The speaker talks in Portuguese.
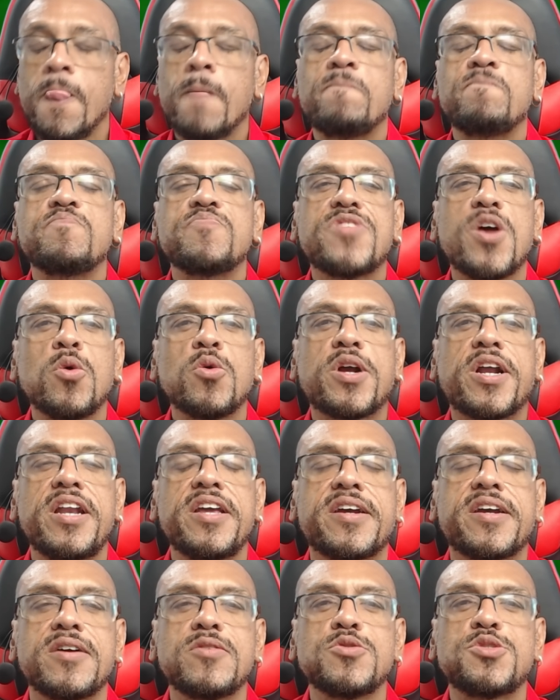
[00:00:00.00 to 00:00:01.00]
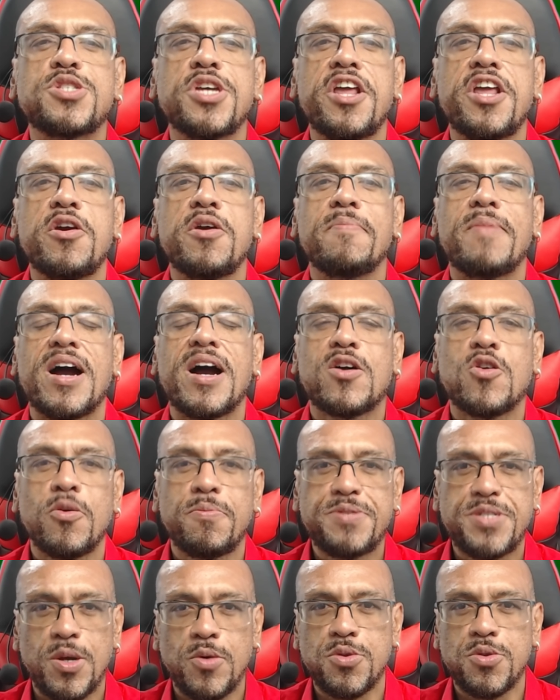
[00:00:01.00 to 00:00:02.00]
Então clica no sininho e marca a
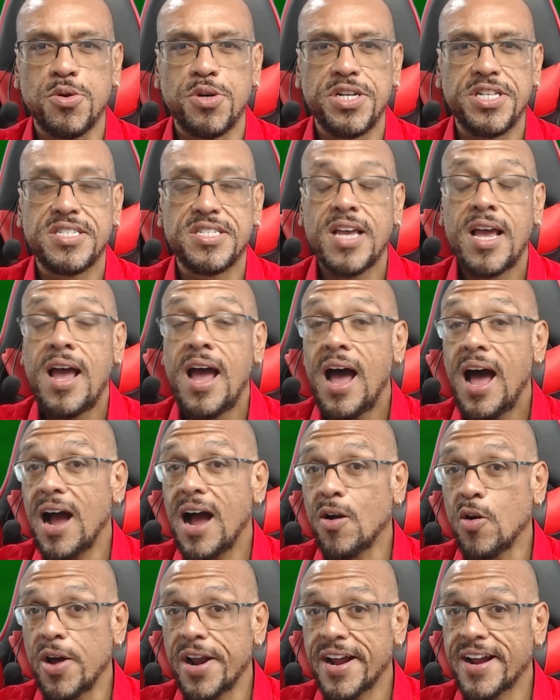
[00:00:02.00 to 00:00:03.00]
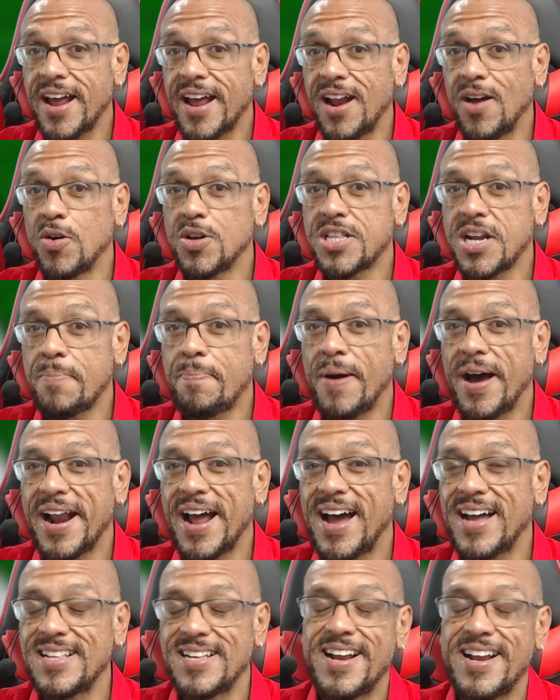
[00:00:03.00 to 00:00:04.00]
opção todas. Agora aquela outra
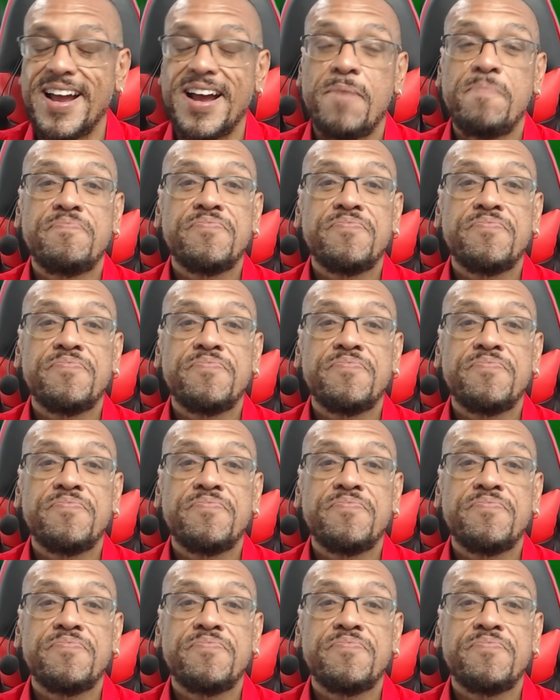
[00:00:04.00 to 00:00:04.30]
parada, né?